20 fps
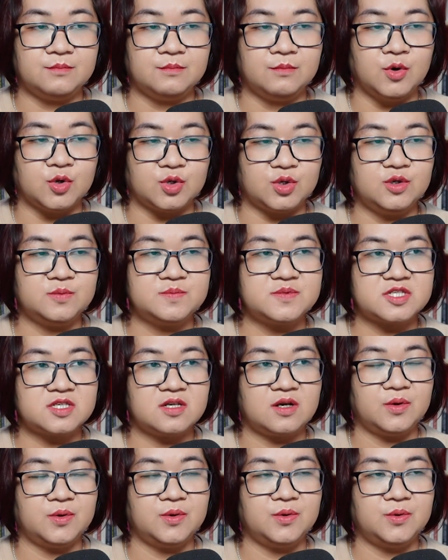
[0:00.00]
Một lúc
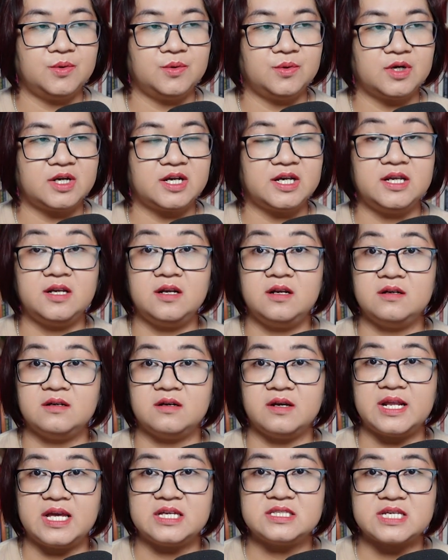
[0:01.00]
sau, khi
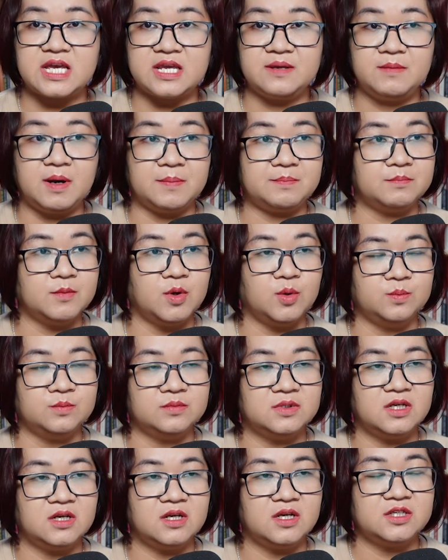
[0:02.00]
lửa đã cháy bập bùng,
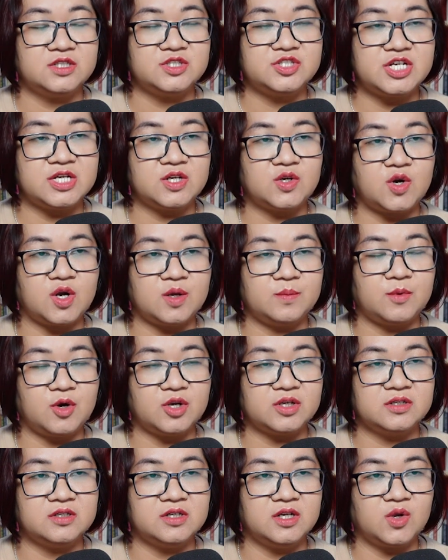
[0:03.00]
Trinh gọi
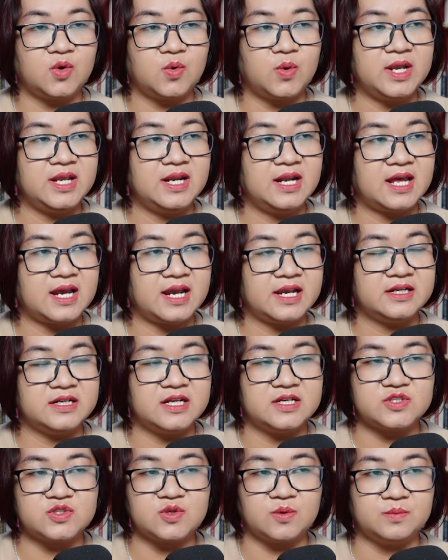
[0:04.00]
mọi người quay lại
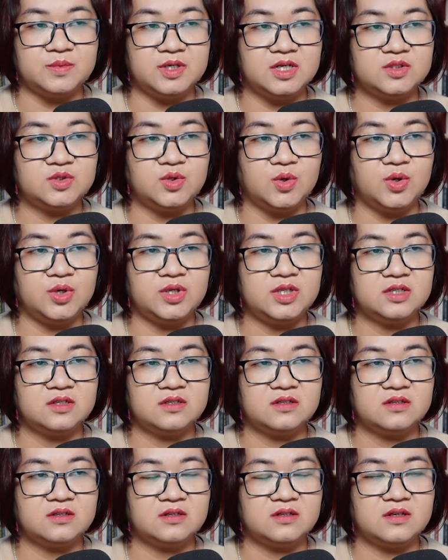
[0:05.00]
để dùng bữa tối.
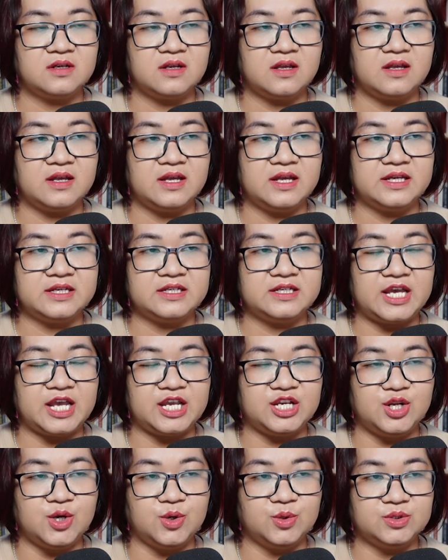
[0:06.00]

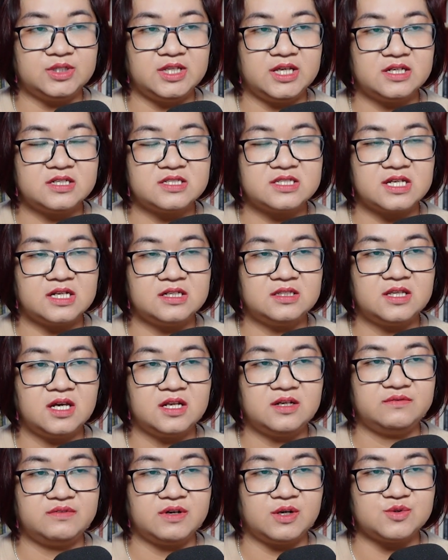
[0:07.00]
Ngày đầu tiên dấn
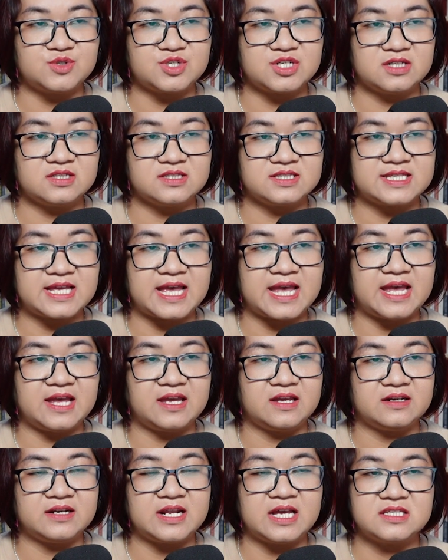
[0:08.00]
thân vào rừng
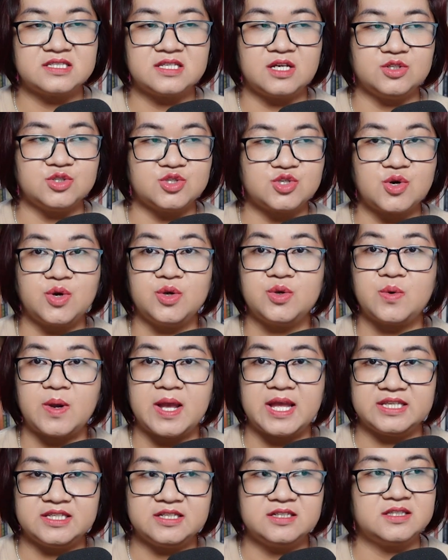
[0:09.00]
già đã dần trôi
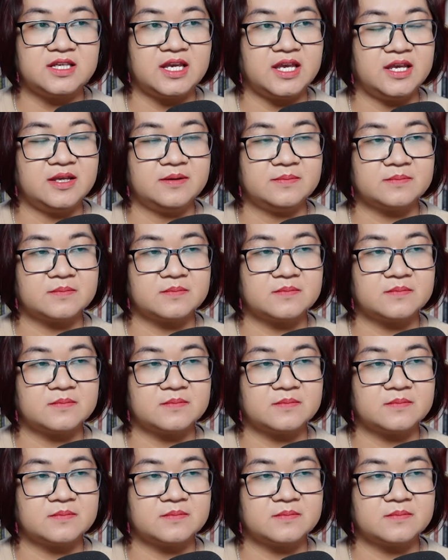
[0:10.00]
qua như thế.